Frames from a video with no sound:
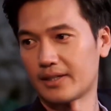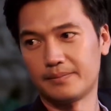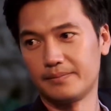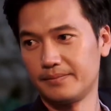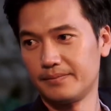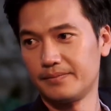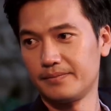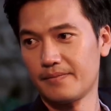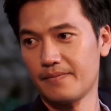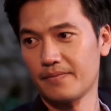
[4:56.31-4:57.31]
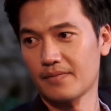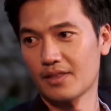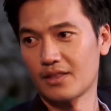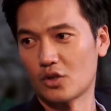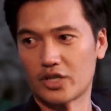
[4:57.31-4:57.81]
tâm
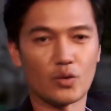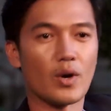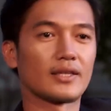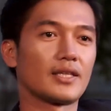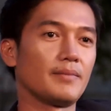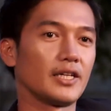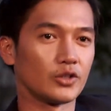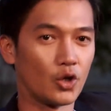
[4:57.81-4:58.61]
Tôi chỉ quan tâm là